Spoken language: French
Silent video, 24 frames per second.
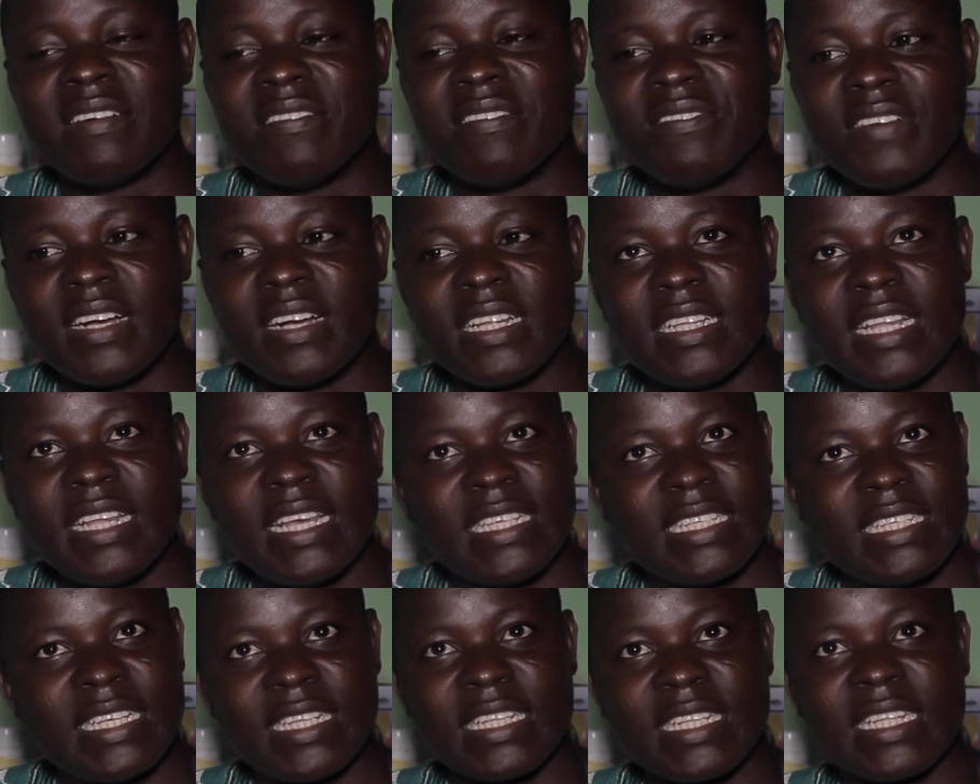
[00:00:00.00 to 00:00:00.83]
la vente
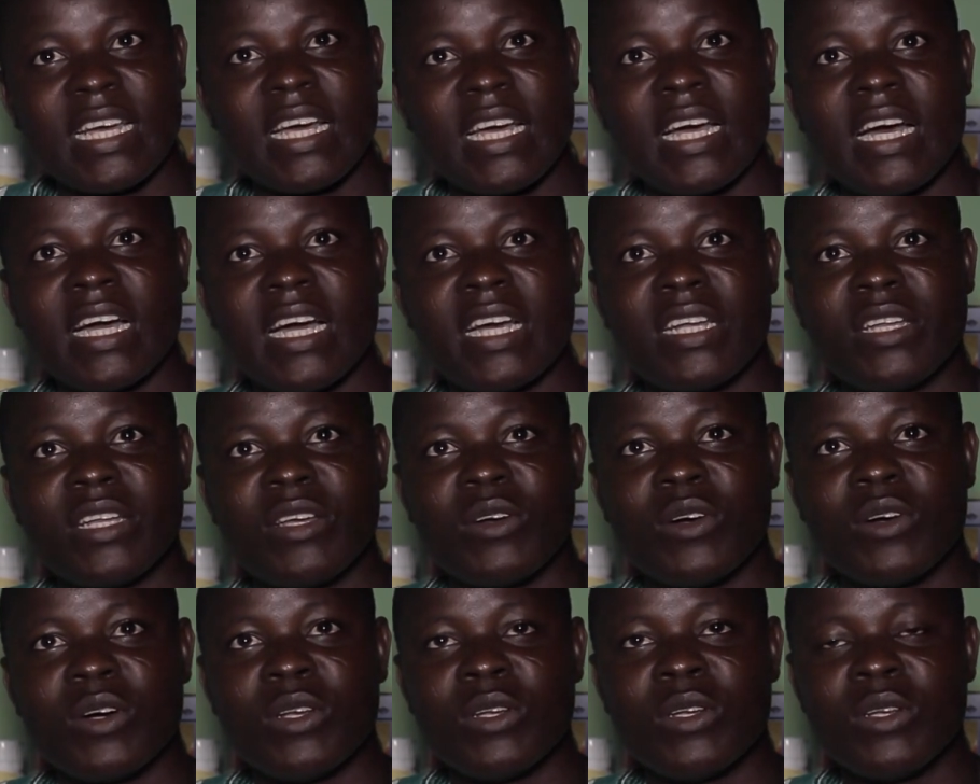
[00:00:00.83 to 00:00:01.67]
des intrants
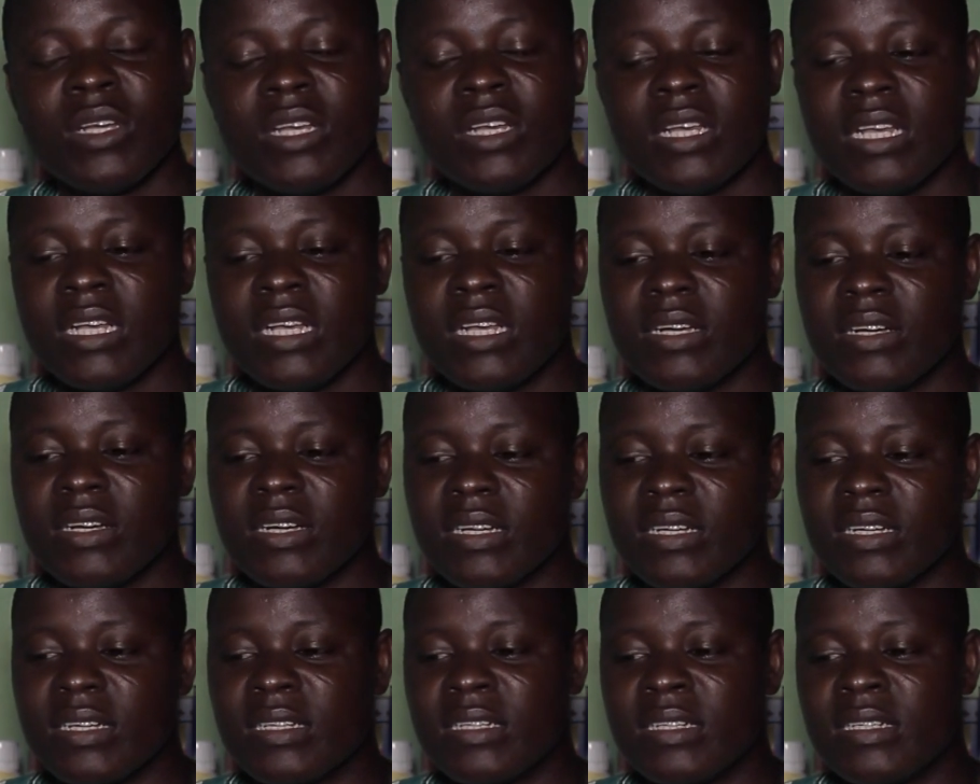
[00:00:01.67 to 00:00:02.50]
agricoles. Hein,
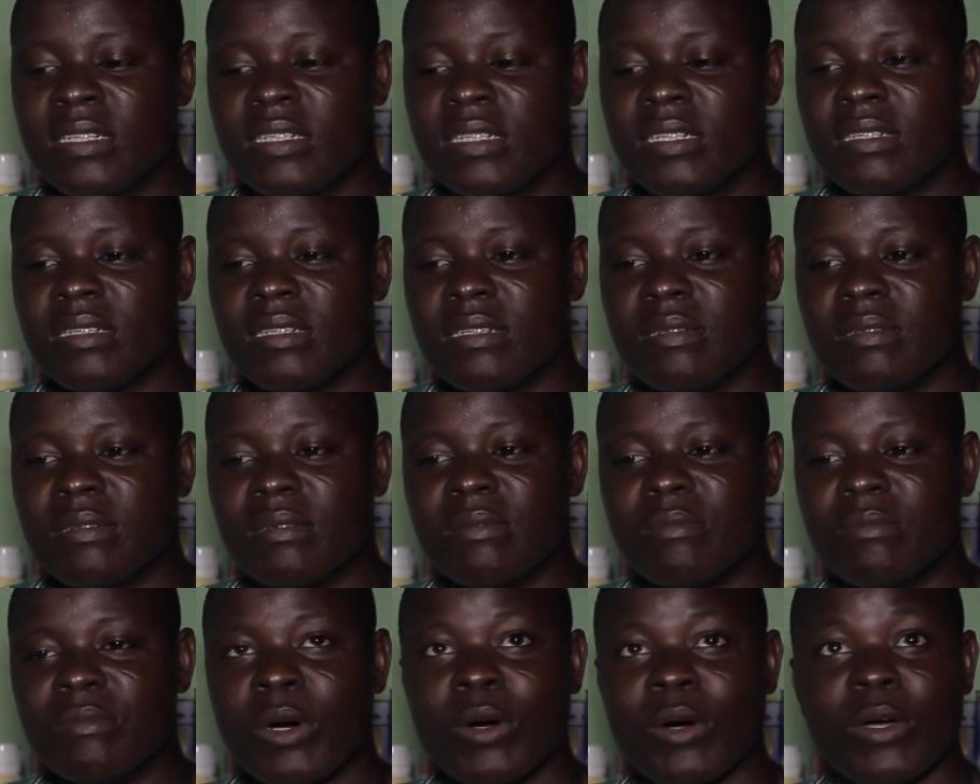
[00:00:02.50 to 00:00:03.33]

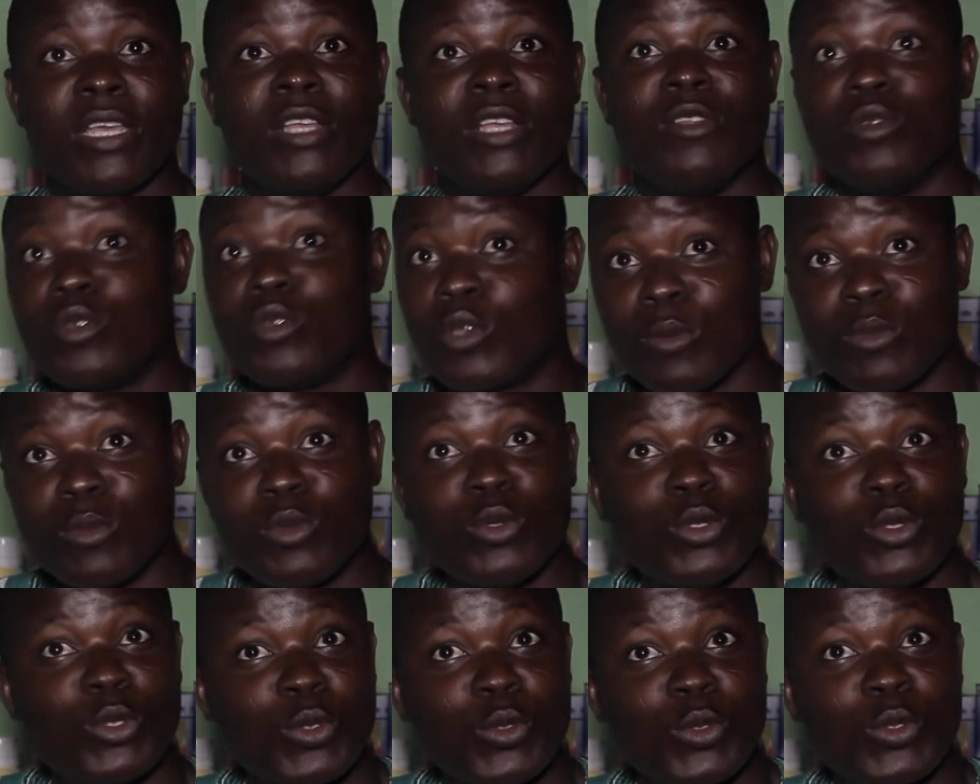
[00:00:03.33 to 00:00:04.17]
bon, et nous sommes
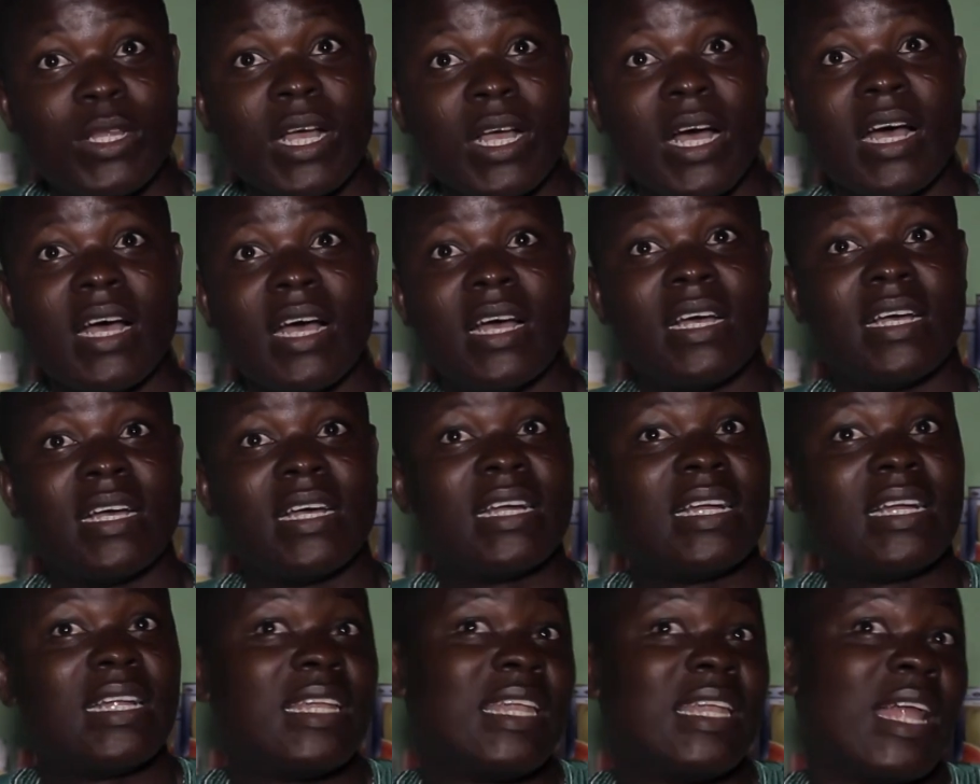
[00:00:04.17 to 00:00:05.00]
toujours dans
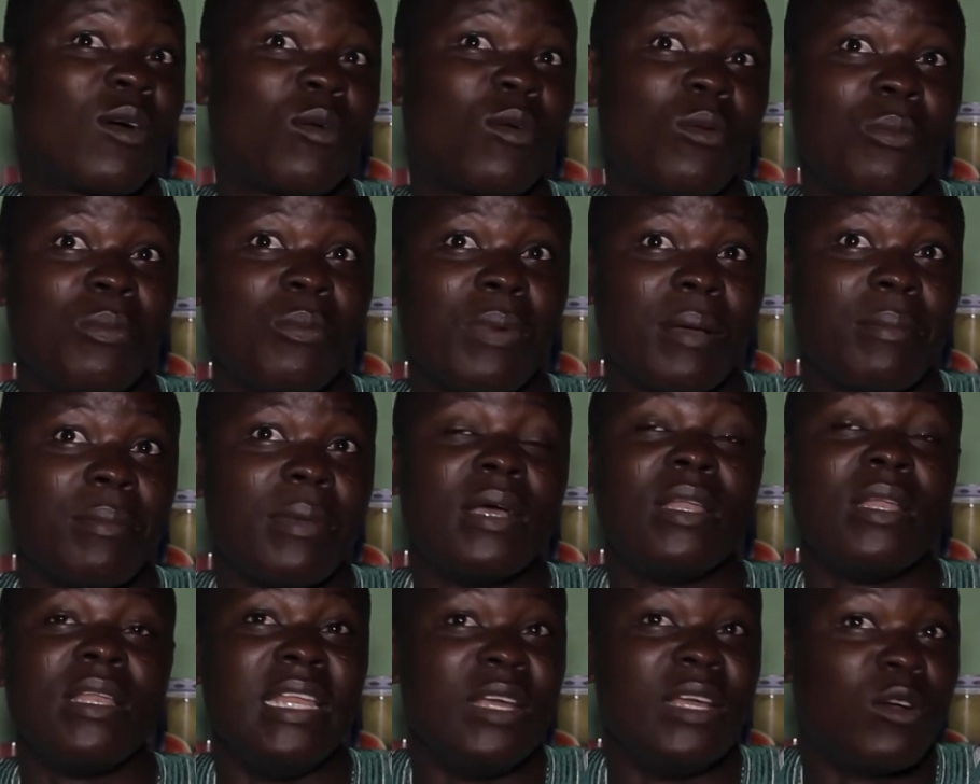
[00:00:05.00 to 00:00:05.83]
l'accompagnement,
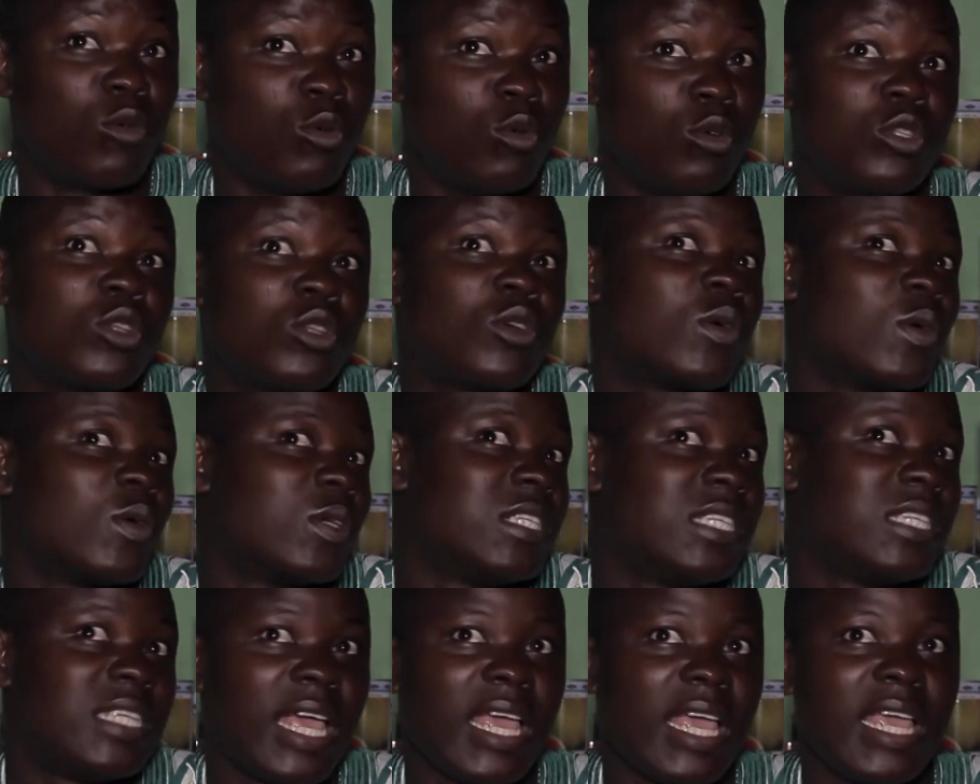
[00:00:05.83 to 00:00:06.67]
l'écoute,
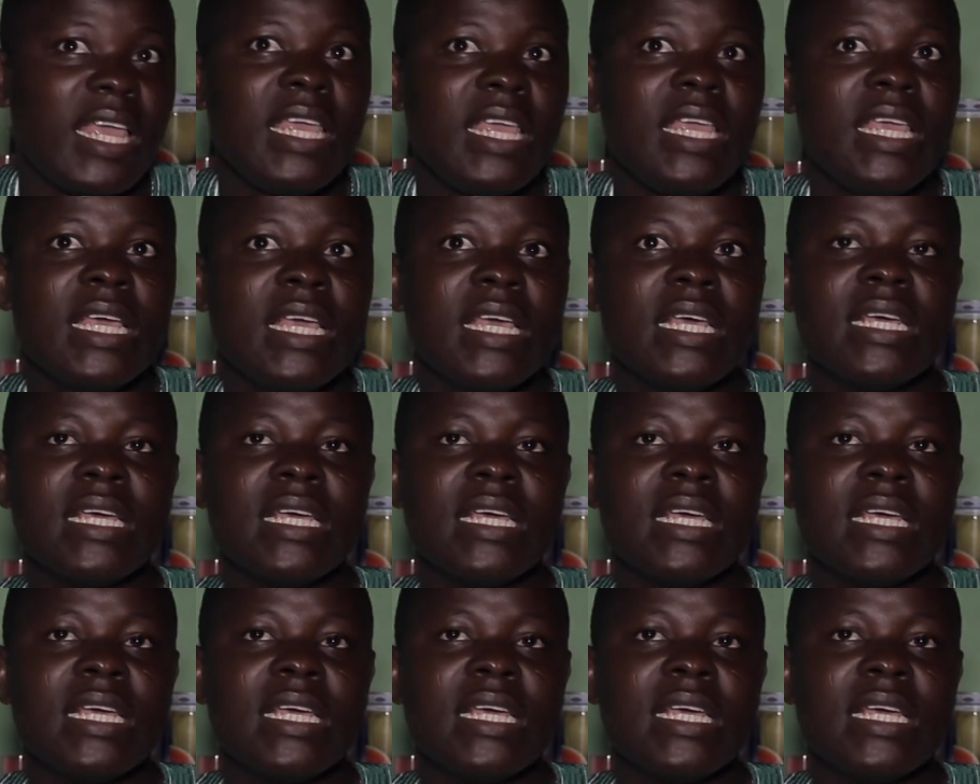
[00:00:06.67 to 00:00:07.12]
conseil.